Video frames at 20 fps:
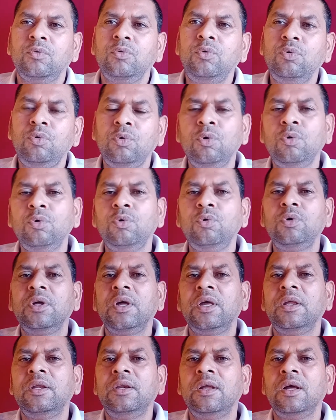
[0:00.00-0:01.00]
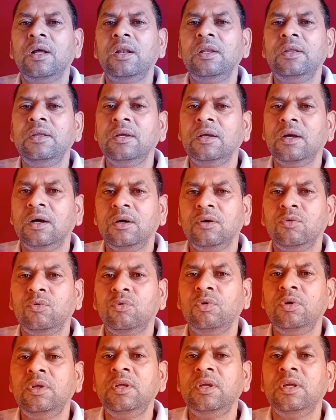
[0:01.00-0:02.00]
उनको गुरु कहने का
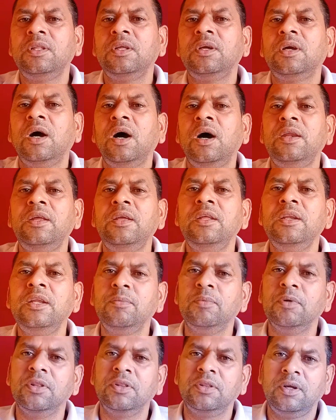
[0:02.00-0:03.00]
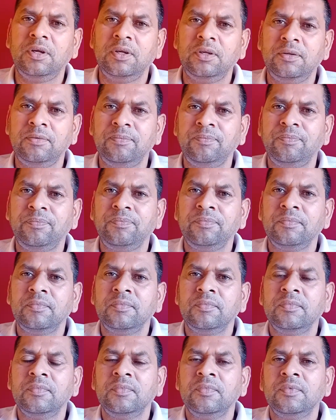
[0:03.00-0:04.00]
कोई अधिकार ही नहीं बनता
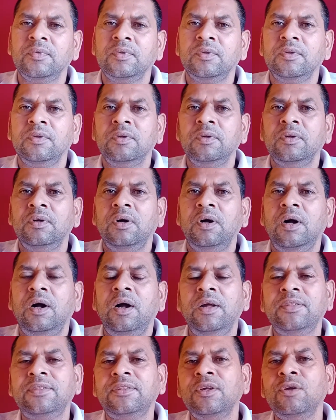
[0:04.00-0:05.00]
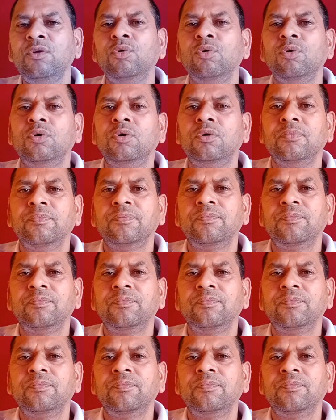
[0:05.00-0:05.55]
ऐसे लोग